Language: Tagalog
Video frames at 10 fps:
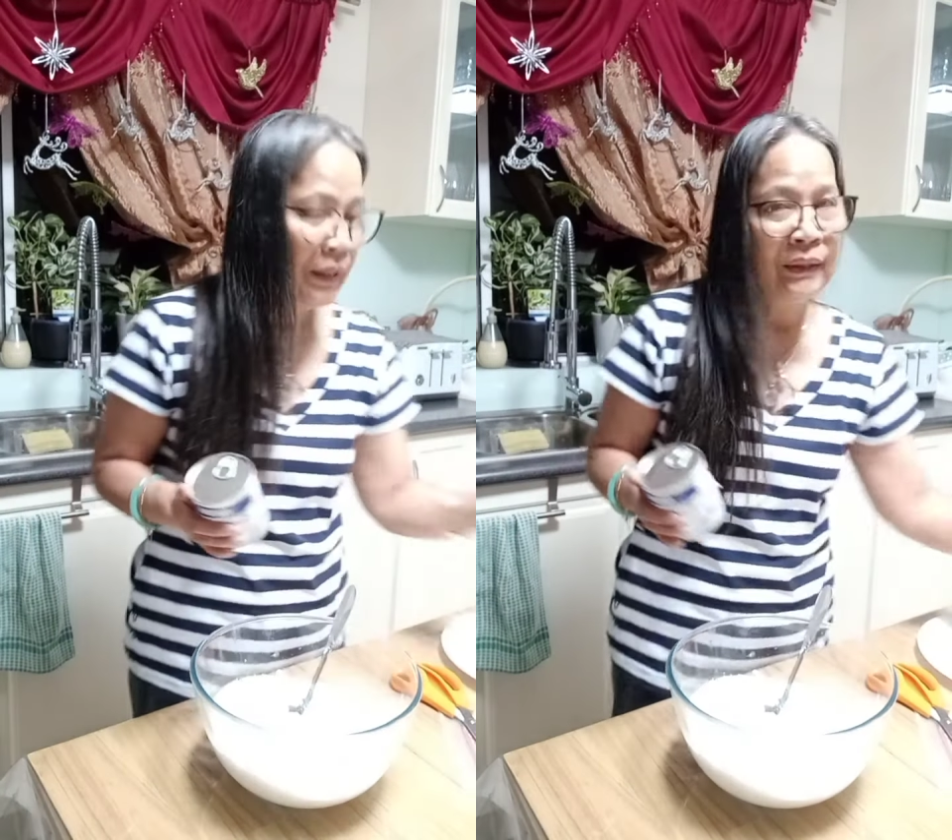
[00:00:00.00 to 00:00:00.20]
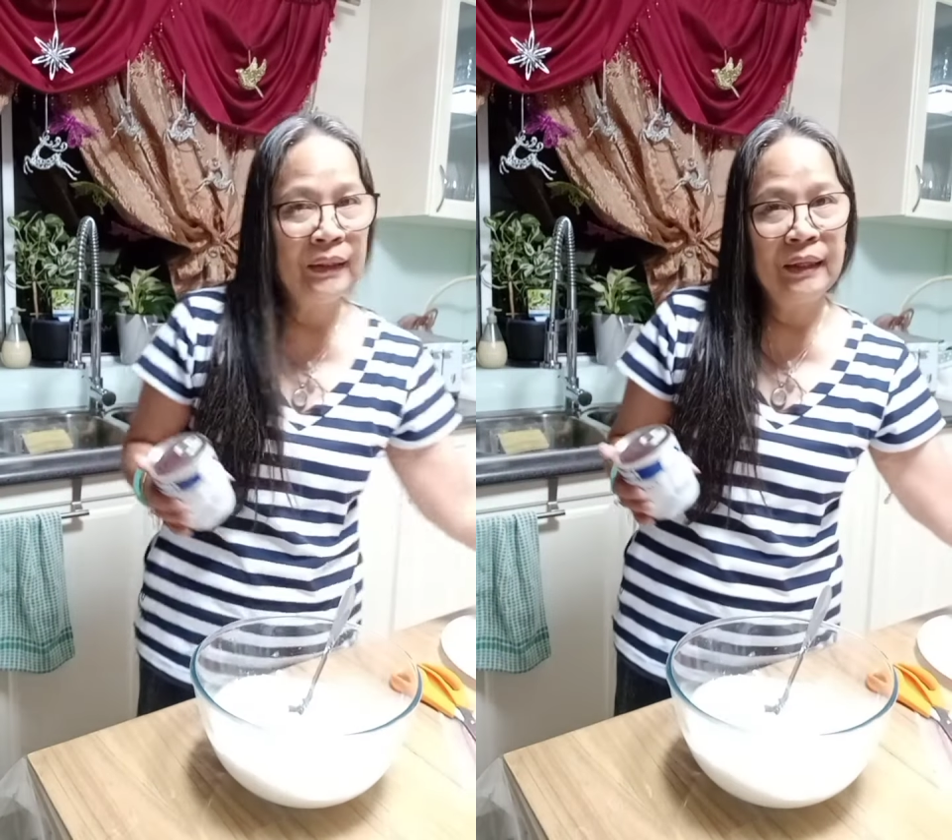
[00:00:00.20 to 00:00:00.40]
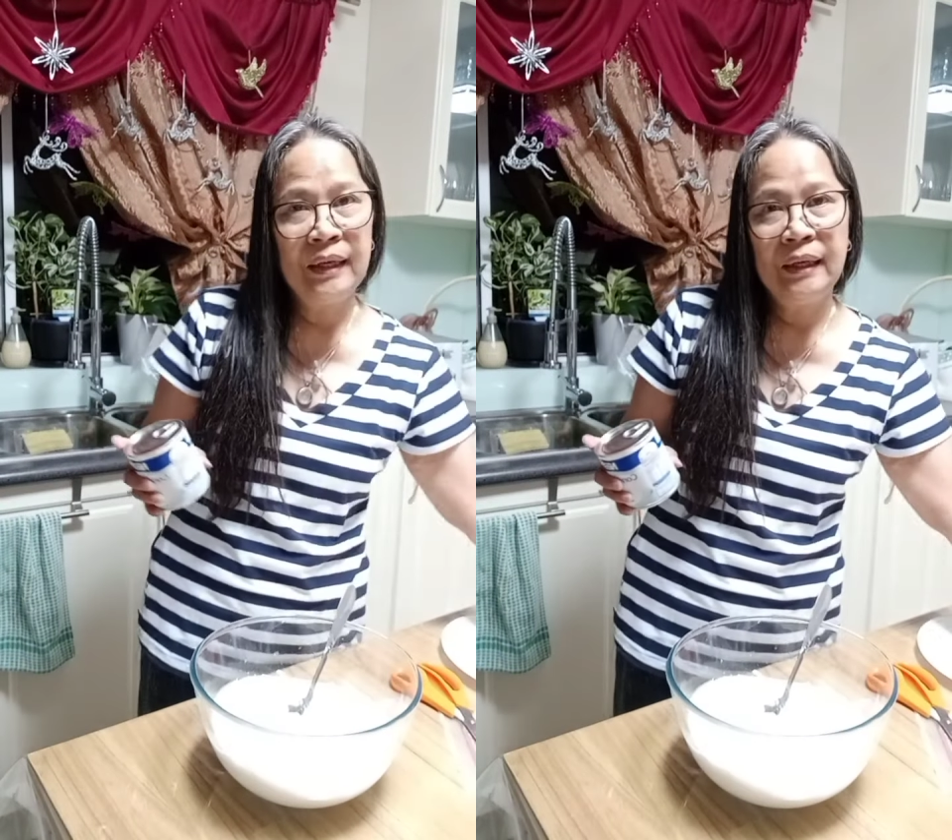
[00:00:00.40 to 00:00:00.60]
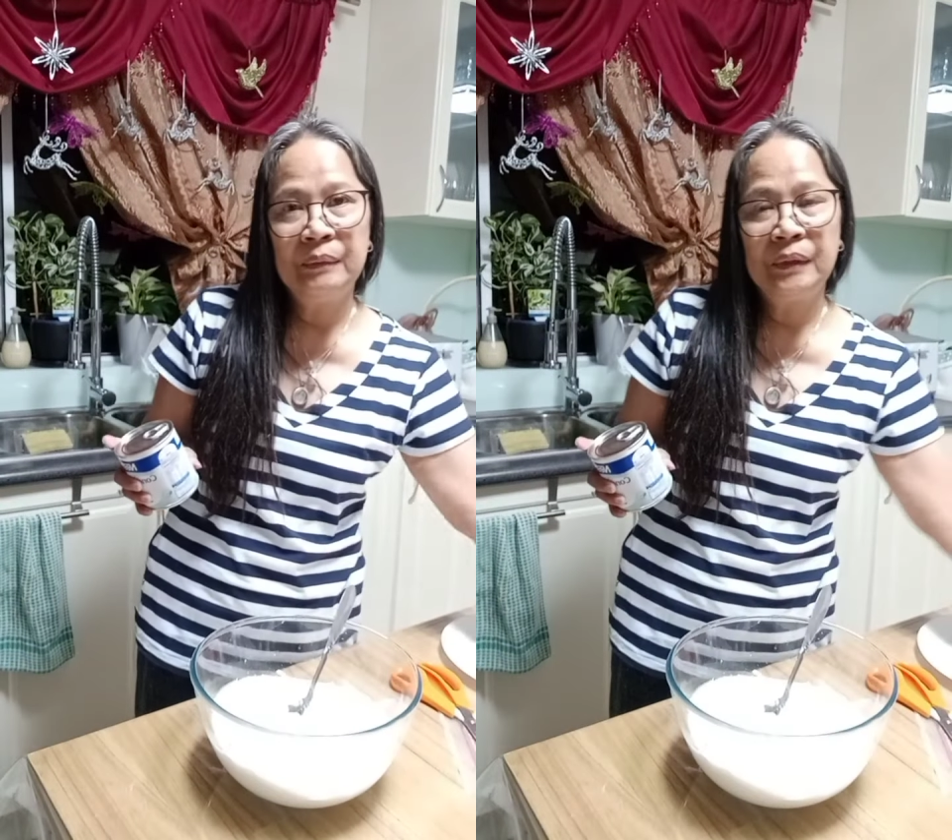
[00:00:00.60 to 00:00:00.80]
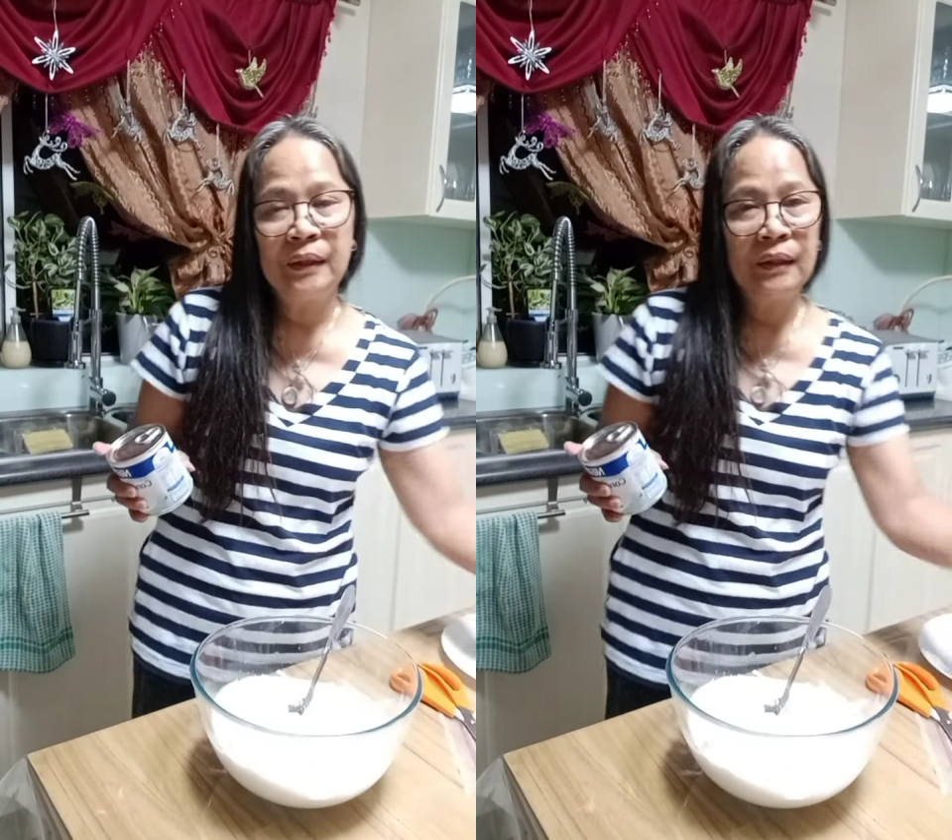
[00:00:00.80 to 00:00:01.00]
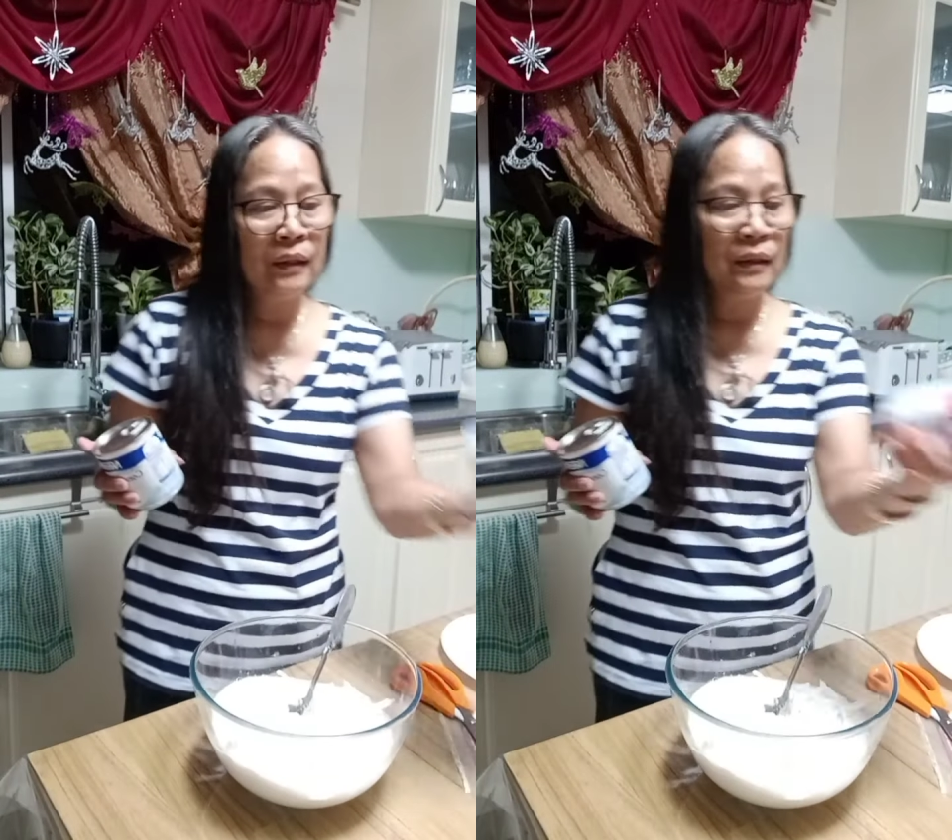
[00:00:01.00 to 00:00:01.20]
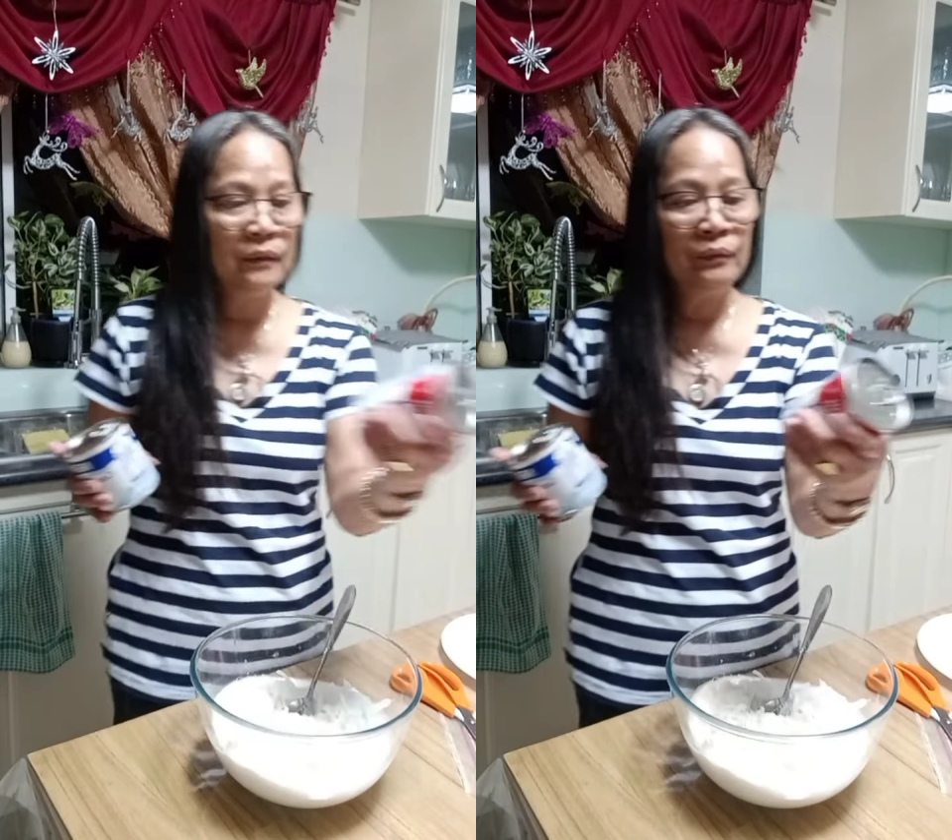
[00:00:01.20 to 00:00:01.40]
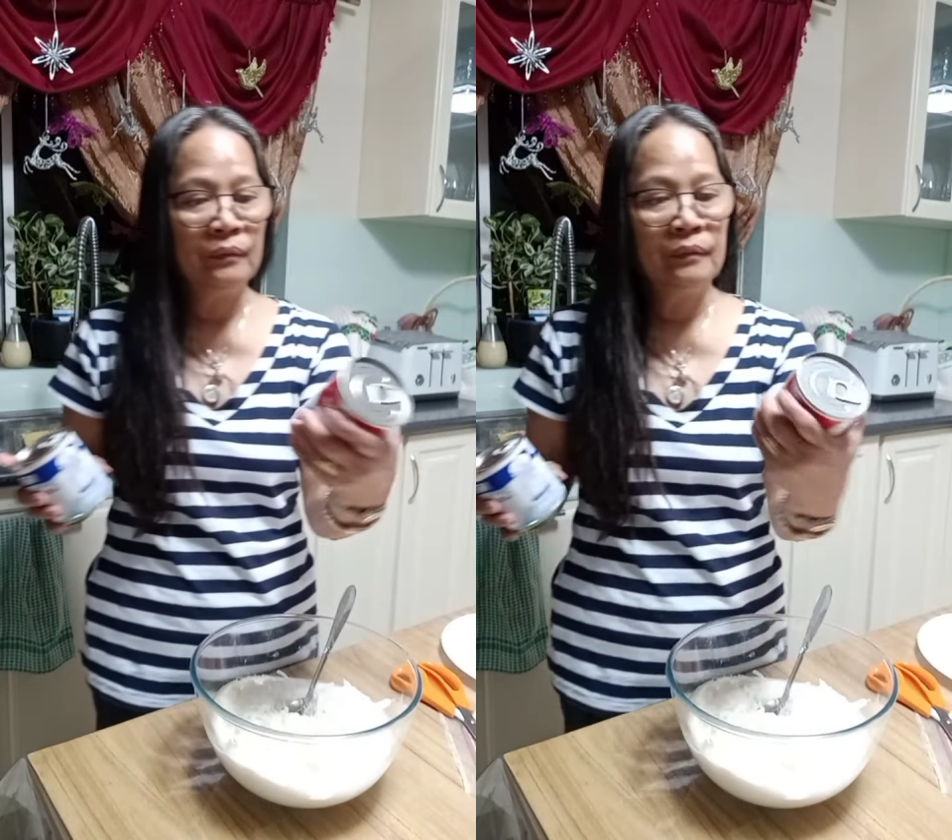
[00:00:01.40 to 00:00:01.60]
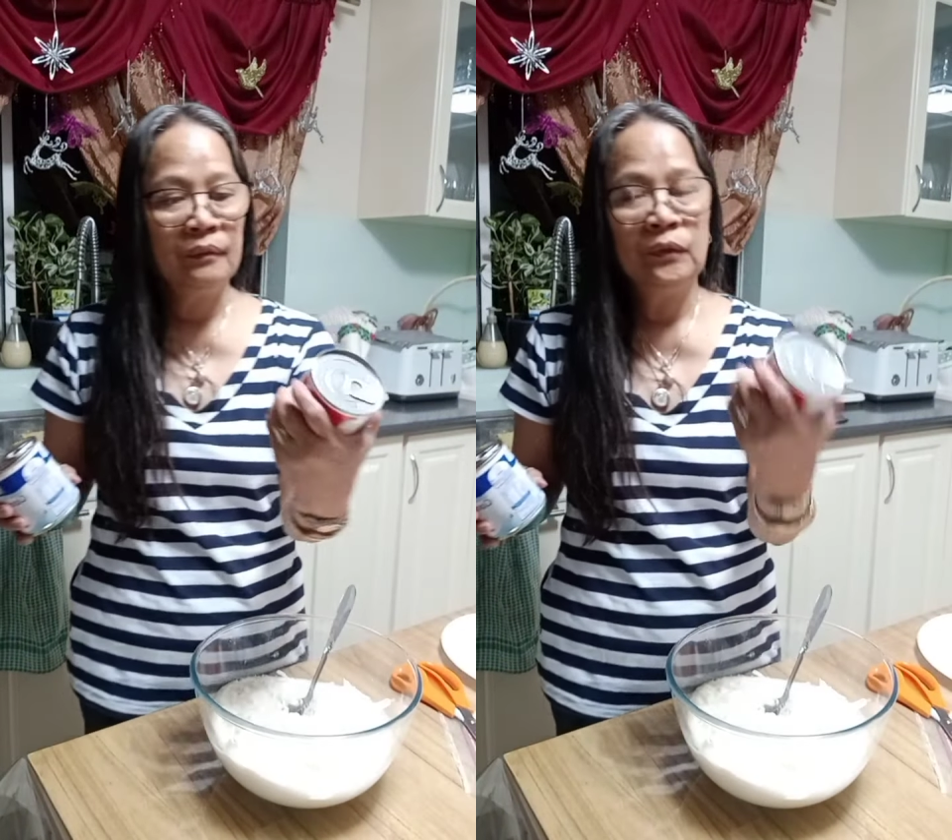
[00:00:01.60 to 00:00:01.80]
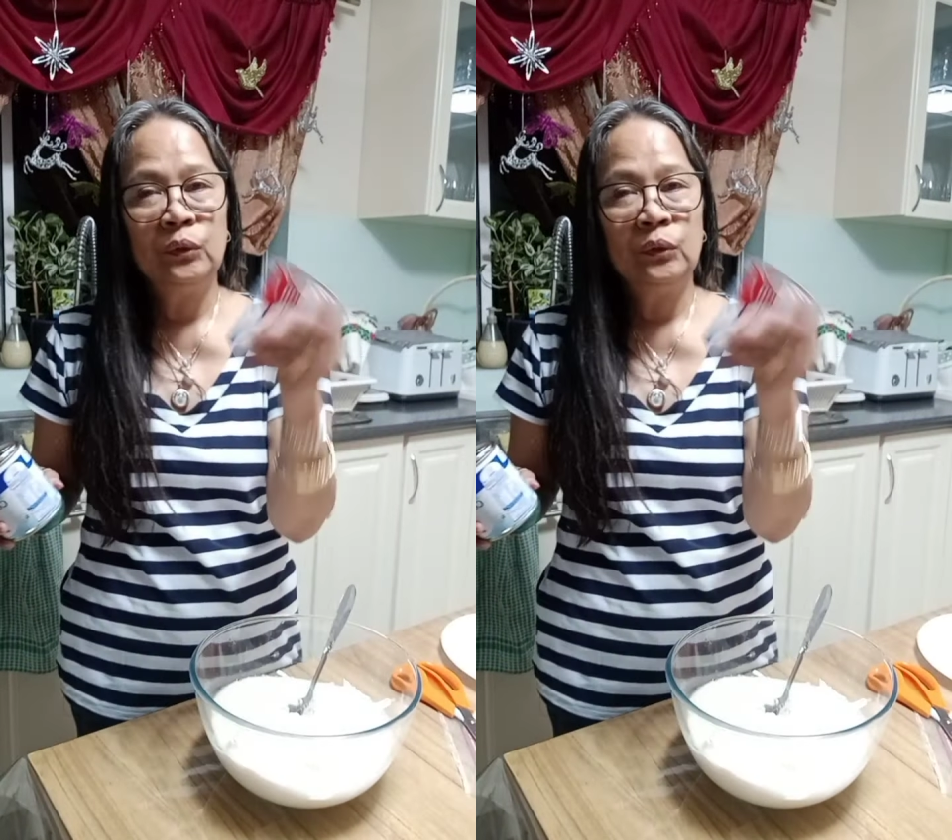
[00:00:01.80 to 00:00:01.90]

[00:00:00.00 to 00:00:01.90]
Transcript: And then I have um,